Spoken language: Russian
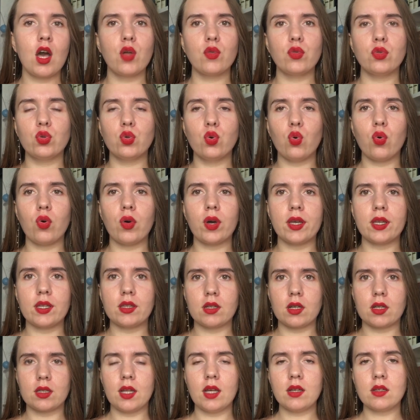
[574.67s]
но
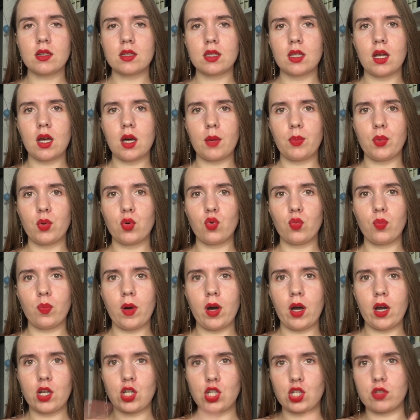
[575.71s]
иногда, когда
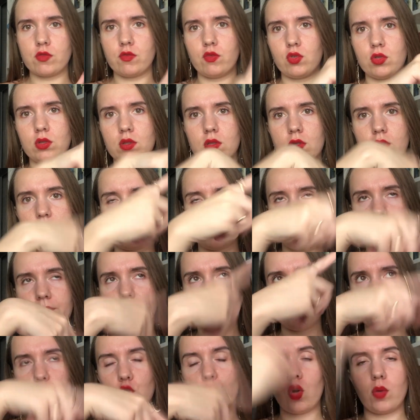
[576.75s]
покупаешь вот
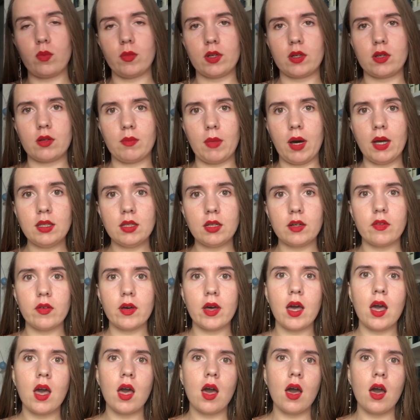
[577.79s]
э, томик манхвы,